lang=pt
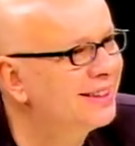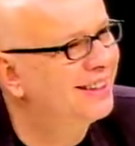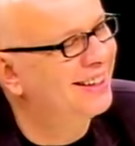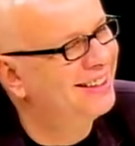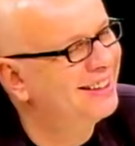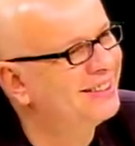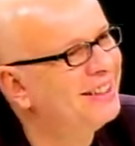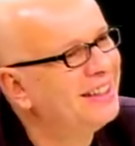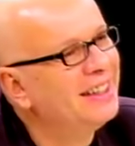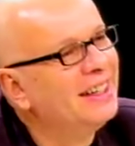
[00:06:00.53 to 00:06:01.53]
você entendeu?
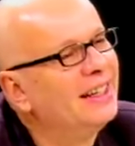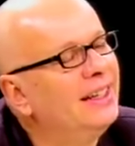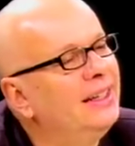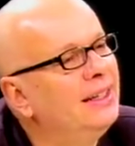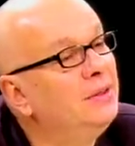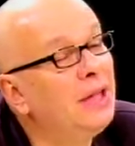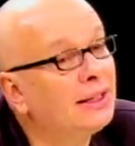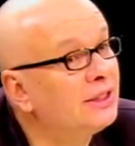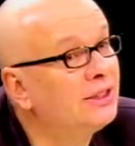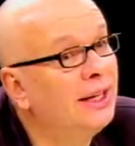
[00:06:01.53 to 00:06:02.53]
E, e,
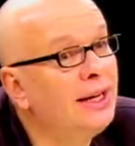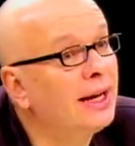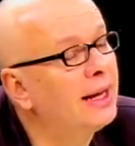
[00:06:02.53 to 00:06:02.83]
achei